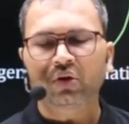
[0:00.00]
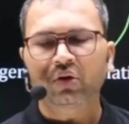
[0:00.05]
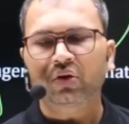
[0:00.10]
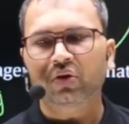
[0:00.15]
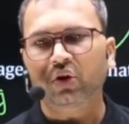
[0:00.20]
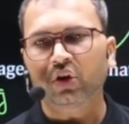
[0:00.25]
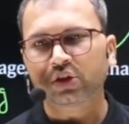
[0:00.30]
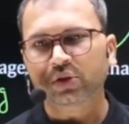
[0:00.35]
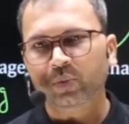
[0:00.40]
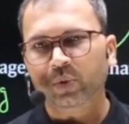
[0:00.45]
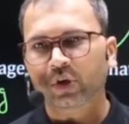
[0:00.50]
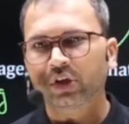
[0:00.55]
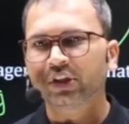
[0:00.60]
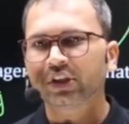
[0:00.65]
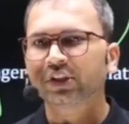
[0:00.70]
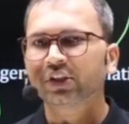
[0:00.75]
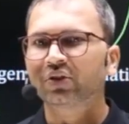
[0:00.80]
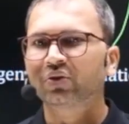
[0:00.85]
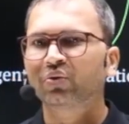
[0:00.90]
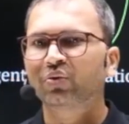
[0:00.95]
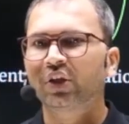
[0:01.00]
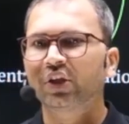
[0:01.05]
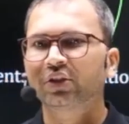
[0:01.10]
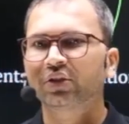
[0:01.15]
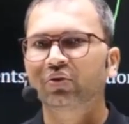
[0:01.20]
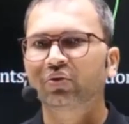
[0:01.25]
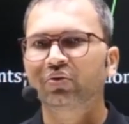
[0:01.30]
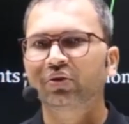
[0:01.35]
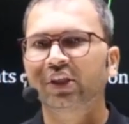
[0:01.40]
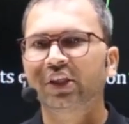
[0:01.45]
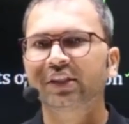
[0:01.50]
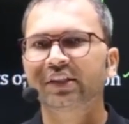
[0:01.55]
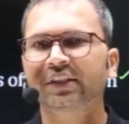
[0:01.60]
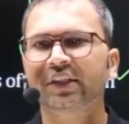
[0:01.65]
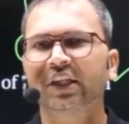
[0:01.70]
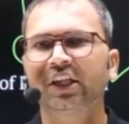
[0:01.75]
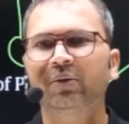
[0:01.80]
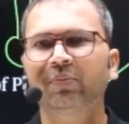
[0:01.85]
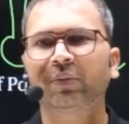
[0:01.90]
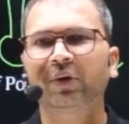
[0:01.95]
क्रॉस पॉलिनेशन होना जरूरी है इसके
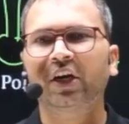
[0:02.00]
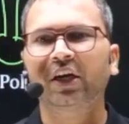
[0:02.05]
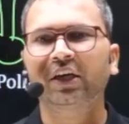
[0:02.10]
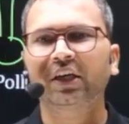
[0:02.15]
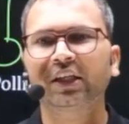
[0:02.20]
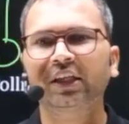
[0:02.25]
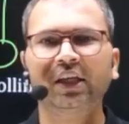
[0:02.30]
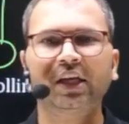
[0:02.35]
लिए प्लांट ने क्या